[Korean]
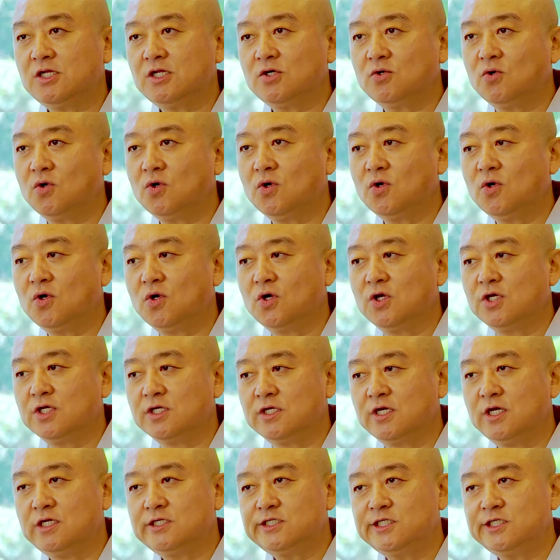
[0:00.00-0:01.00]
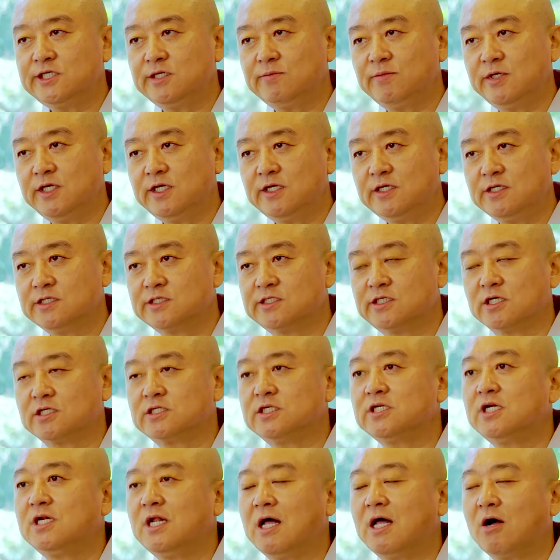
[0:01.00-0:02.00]
그리고 열심히
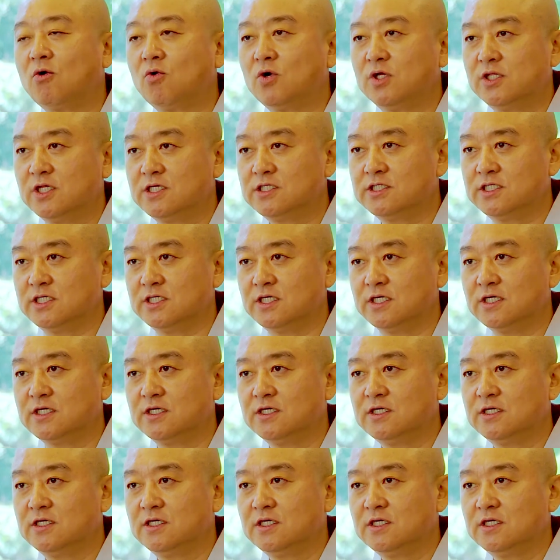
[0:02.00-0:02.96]
정진을 하고 있는지